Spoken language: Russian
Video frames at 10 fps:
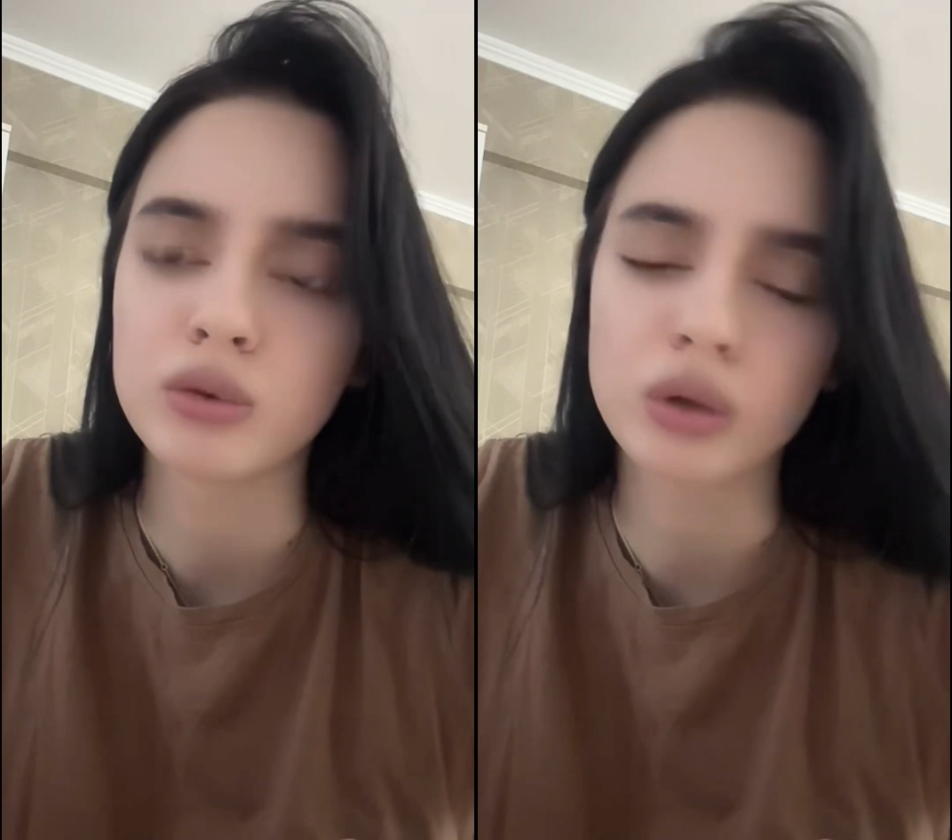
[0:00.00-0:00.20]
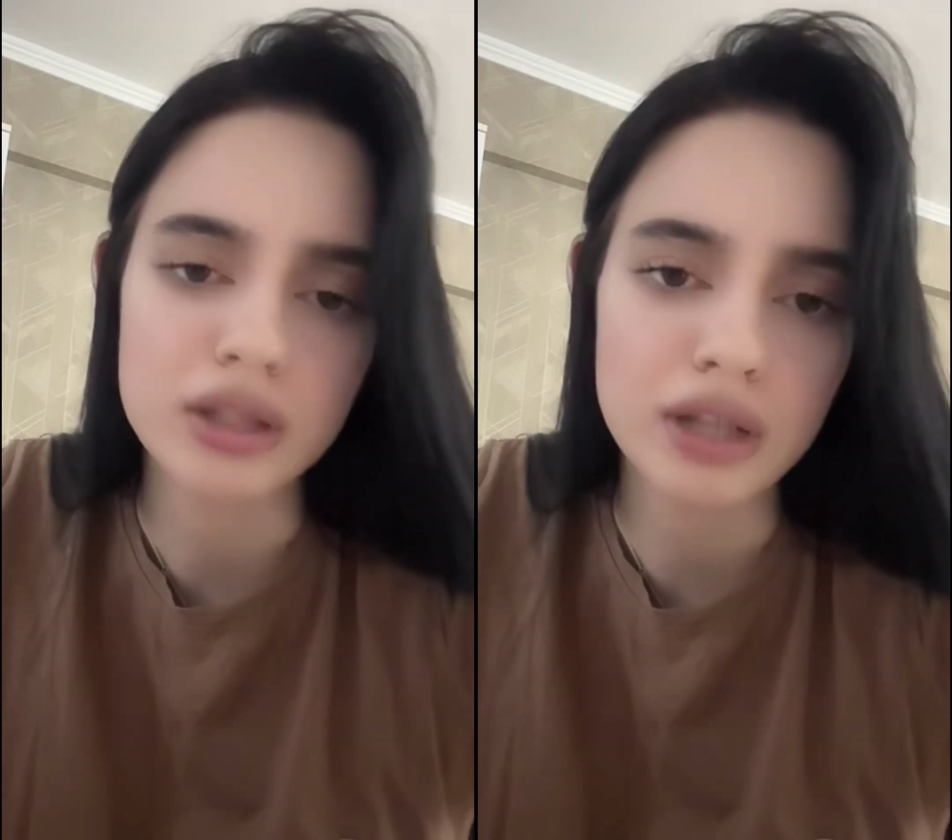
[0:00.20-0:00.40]

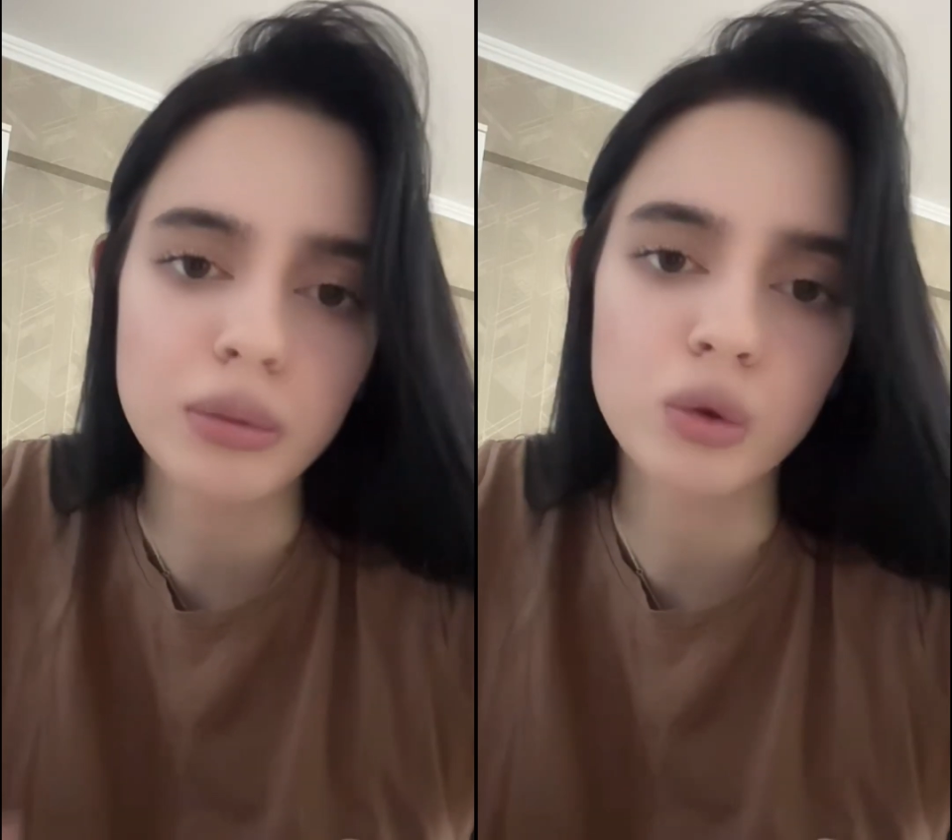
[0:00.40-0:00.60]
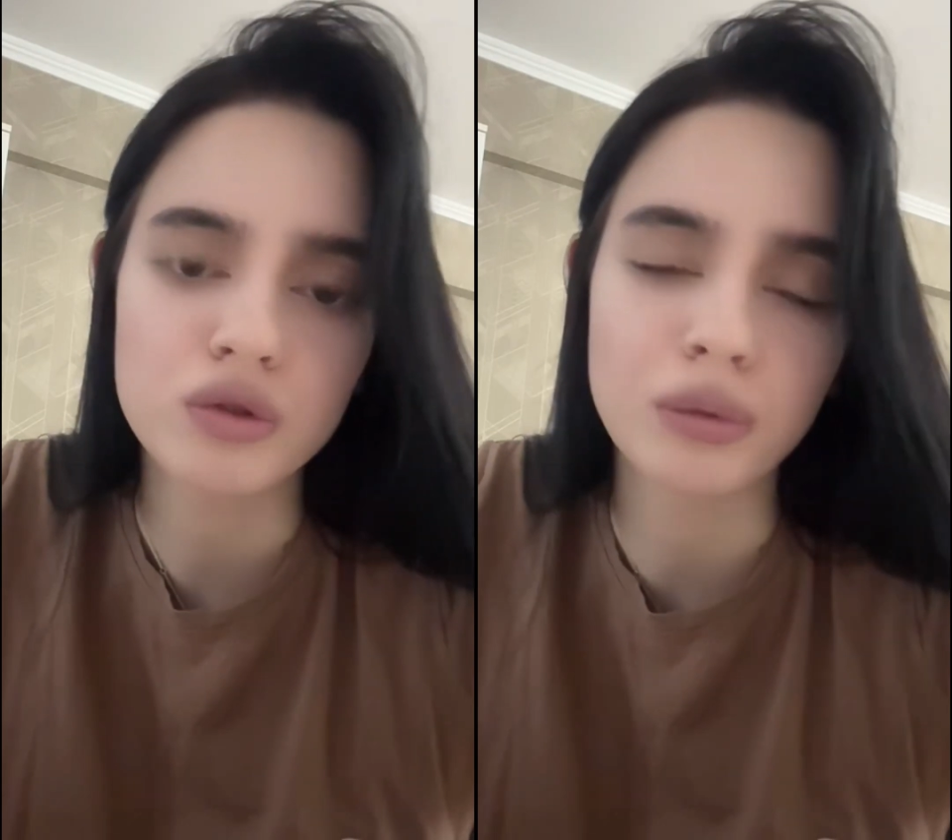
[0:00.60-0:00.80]
Ну, хотя я
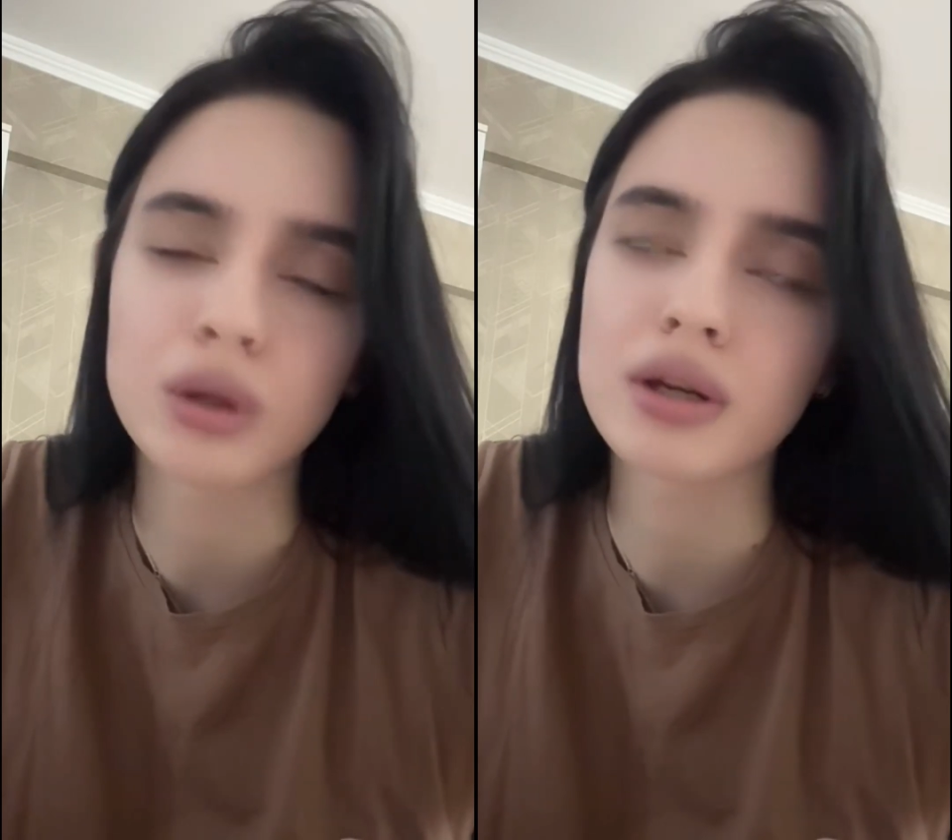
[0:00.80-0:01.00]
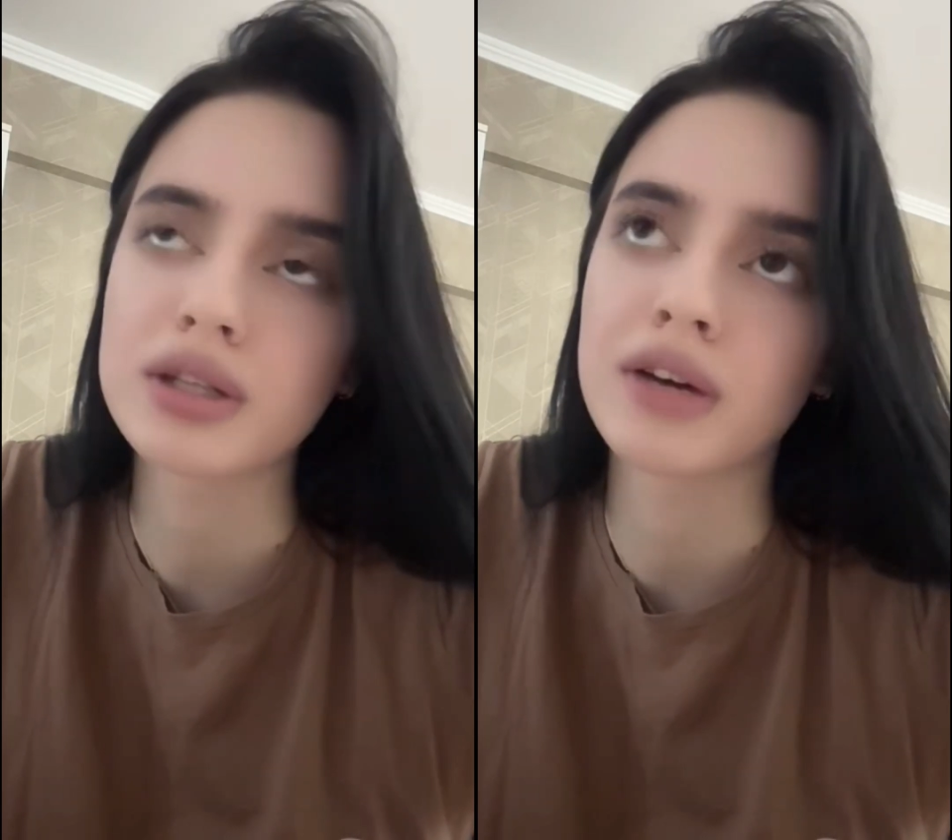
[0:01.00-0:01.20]
могу
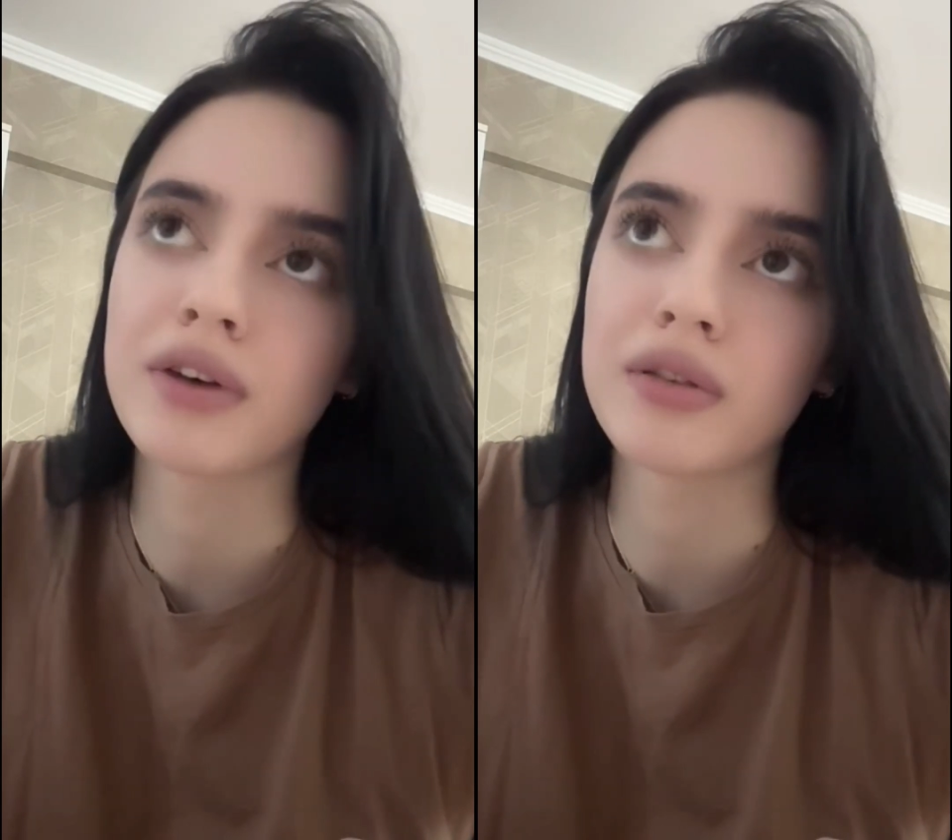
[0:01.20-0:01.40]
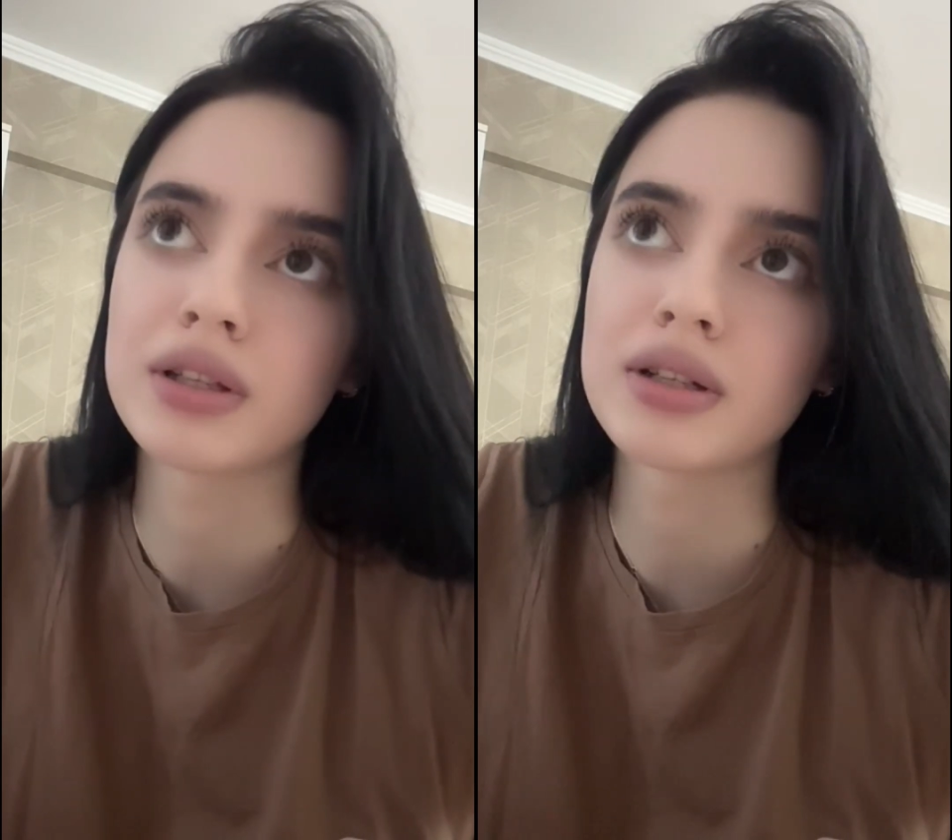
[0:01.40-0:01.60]
свободно
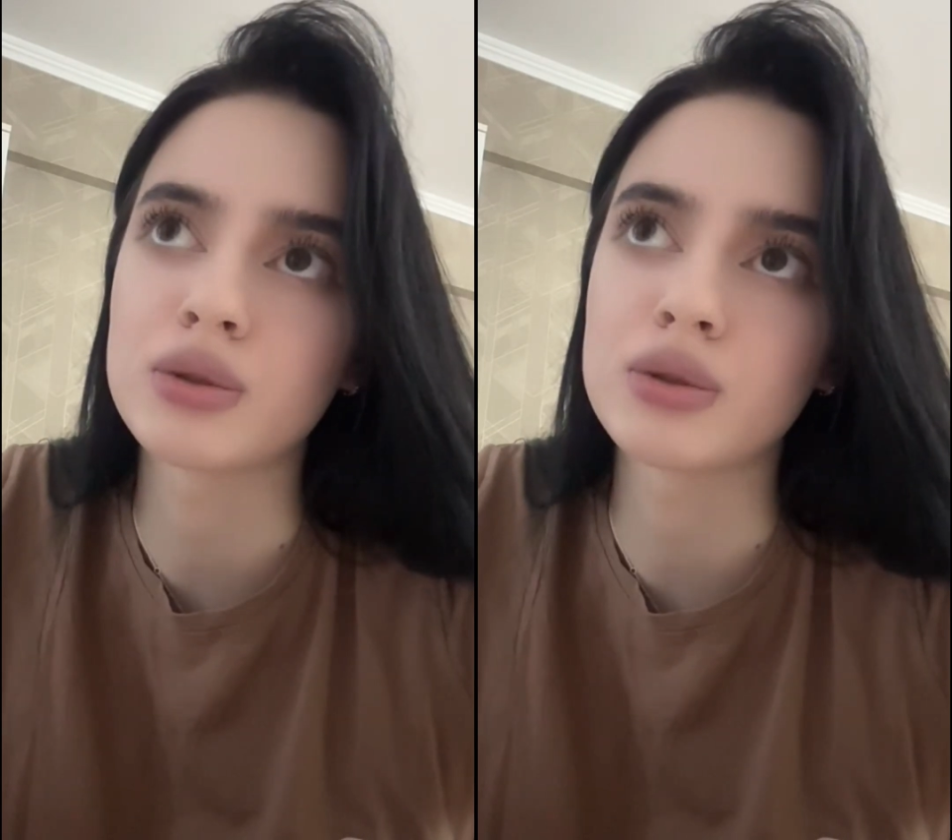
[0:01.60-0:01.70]
разговаривать,